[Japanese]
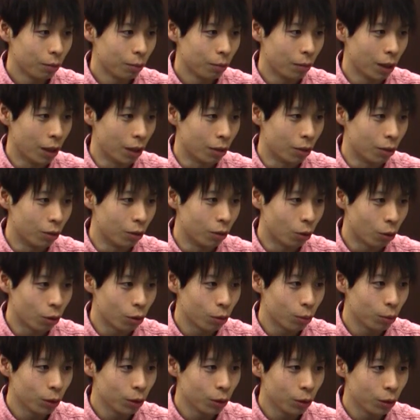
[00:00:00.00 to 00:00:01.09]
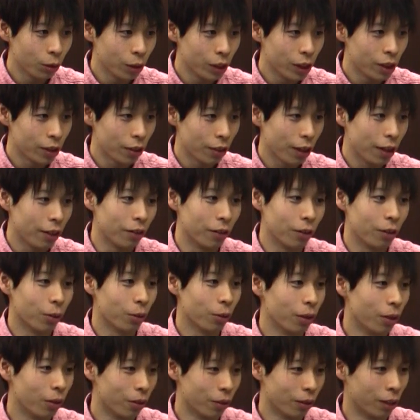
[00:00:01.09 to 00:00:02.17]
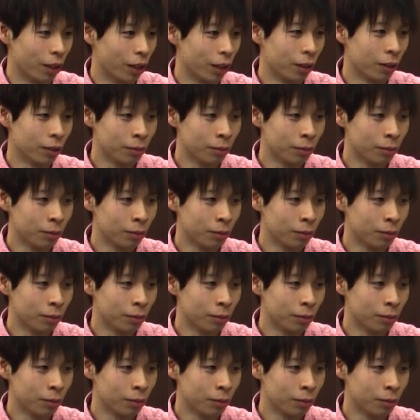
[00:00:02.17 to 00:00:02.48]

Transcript: まあ、ろくぶんのいちサイズってことですよね。